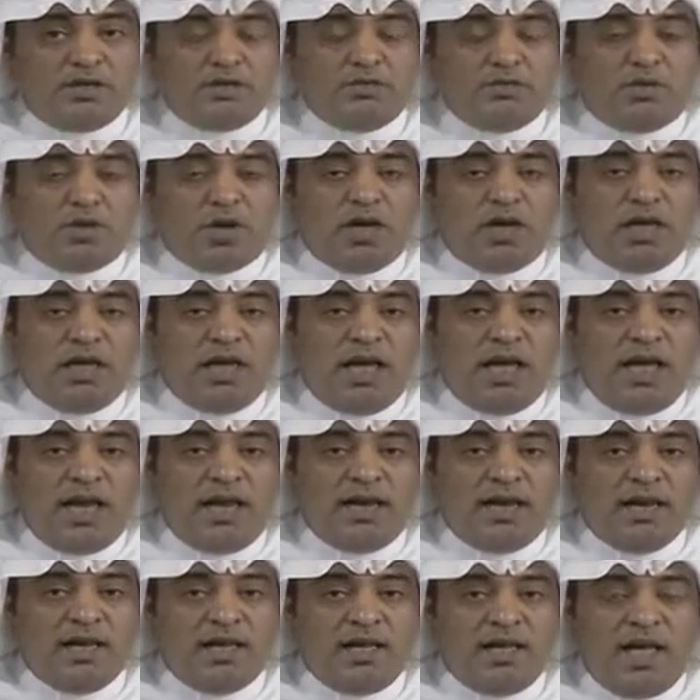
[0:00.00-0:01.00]
جمهور
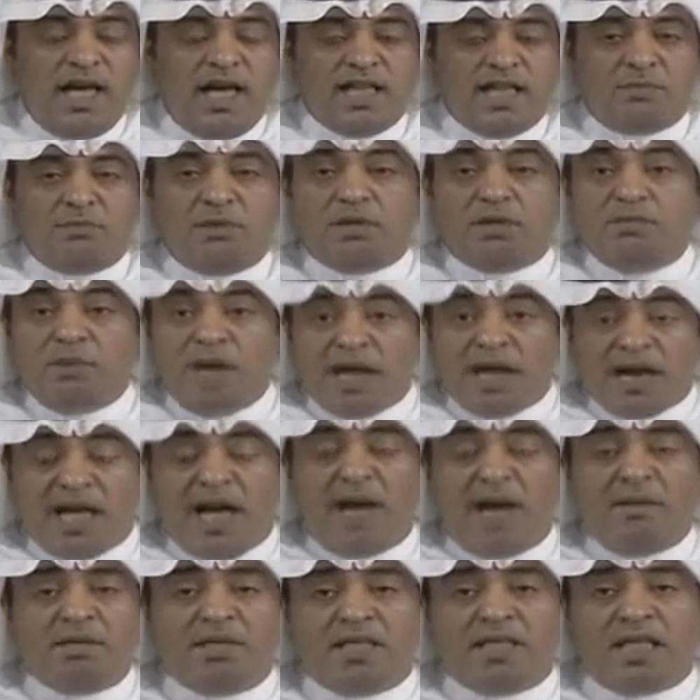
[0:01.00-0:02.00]
الهلال اثبت
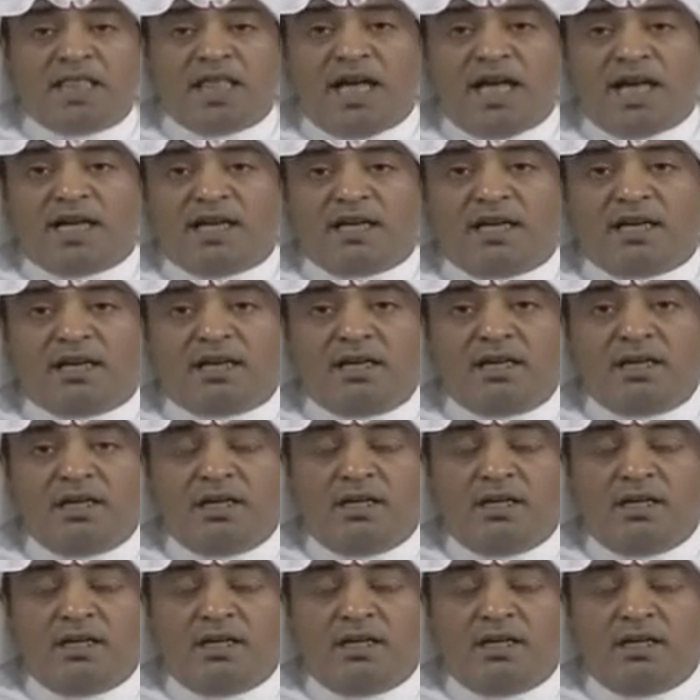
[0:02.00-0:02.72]
بارقام التذاكر